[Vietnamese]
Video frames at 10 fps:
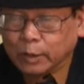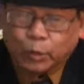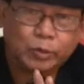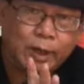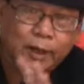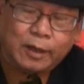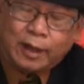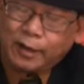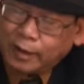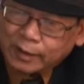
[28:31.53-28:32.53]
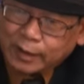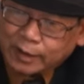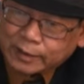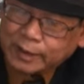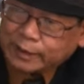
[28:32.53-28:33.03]
Chúng ta nên nhớ
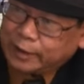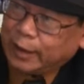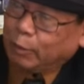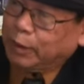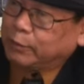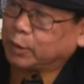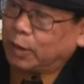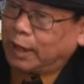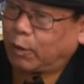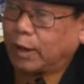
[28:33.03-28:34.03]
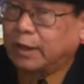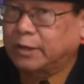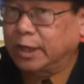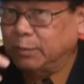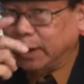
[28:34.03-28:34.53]
rằng chị, chị đồng ý với tôi là có
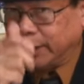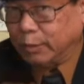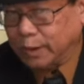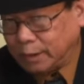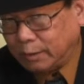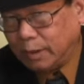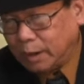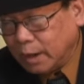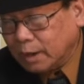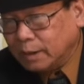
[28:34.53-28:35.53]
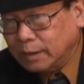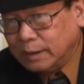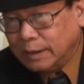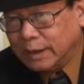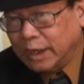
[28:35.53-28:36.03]
chín mươi triệu dân trong đất nước,
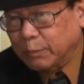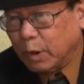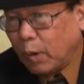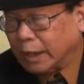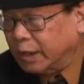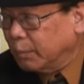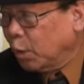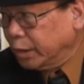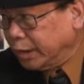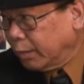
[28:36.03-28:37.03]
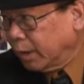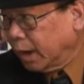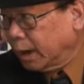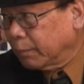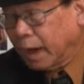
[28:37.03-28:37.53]
nhưng mà khoảng chừng bốn triệu
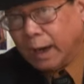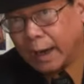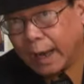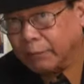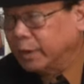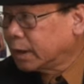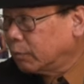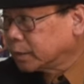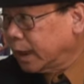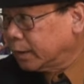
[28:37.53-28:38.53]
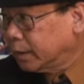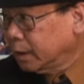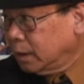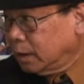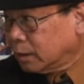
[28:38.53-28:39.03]
người mới là đảng viên cộng sản thôi,
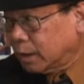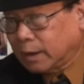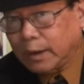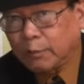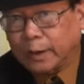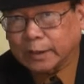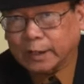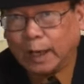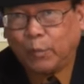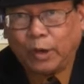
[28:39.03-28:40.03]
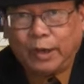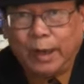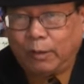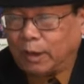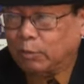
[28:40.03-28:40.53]
còn nó đâu phải tất cả mọi người
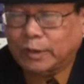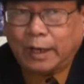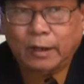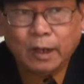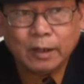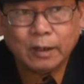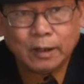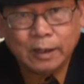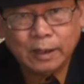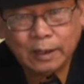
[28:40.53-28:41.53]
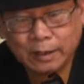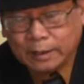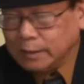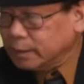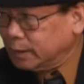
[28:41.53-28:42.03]
đều là cộng sản được. Đúng
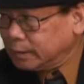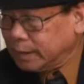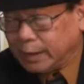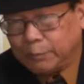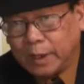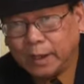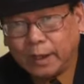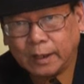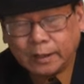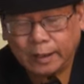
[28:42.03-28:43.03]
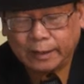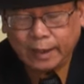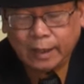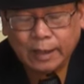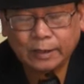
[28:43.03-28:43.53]
rồi. Đó, thì bây giờ thành
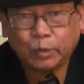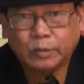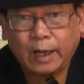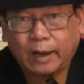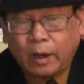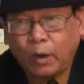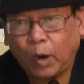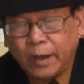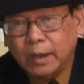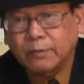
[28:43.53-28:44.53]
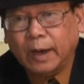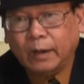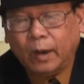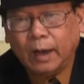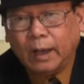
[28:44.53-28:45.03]
ra chúng ta nó nói như
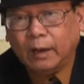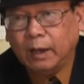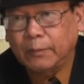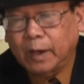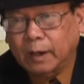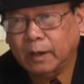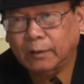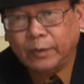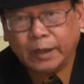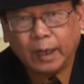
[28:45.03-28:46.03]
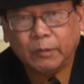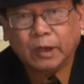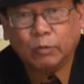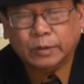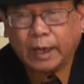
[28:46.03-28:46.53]
vậy, nói là bên Việt Nam
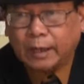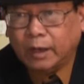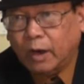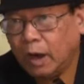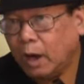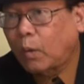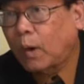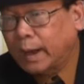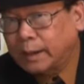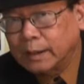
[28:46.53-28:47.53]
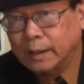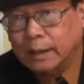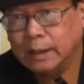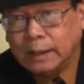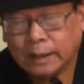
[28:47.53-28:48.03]
là cộng sản thì cái đó là hoan.
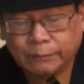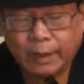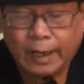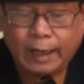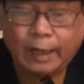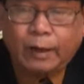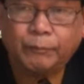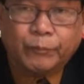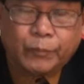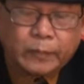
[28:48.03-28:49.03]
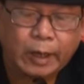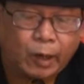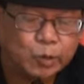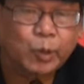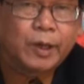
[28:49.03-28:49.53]
Và
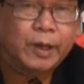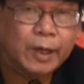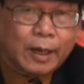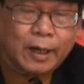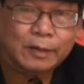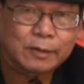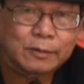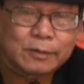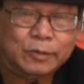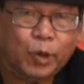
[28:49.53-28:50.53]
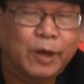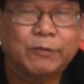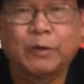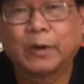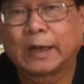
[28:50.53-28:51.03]
theo tôi nghĩ rằng á, tôi
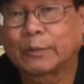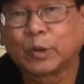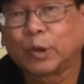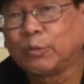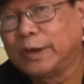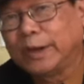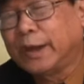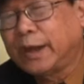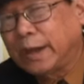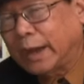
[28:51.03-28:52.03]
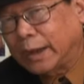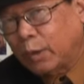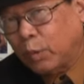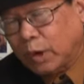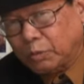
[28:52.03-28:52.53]
đi về Việt Nam tôi không nhìn thấy hình ảnh
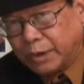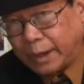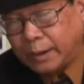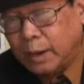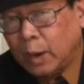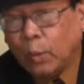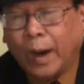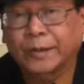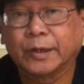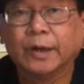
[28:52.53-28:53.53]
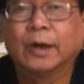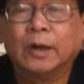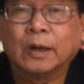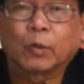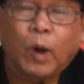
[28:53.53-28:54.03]
nào của cộng sản, ngoại trừ
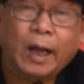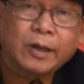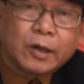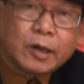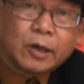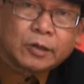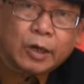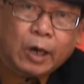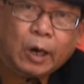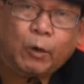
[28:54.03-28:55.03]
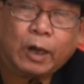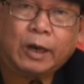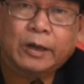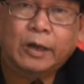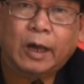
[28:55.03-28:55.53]
qua những cái cơ sở hoặc
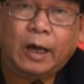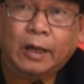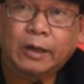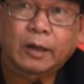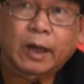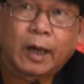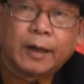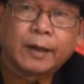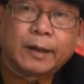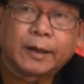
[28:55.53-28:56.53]
là như là những cái